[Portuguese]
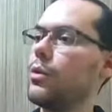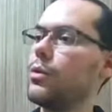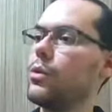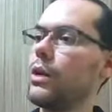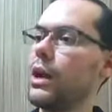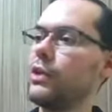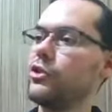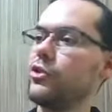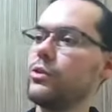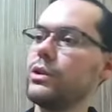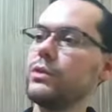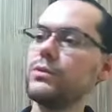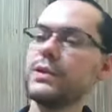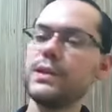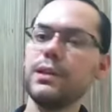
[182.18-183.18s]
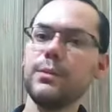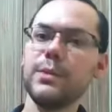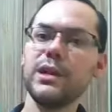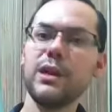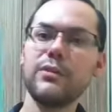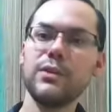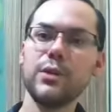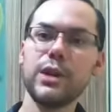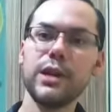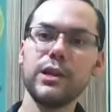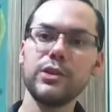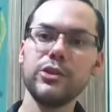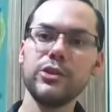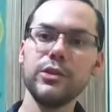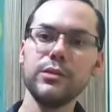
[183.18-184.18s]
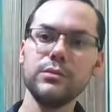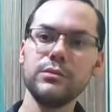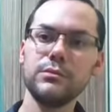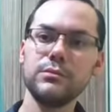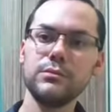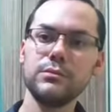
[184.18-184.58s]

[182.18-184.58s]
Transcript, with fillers: O Cachorrinho Samba na Floresta,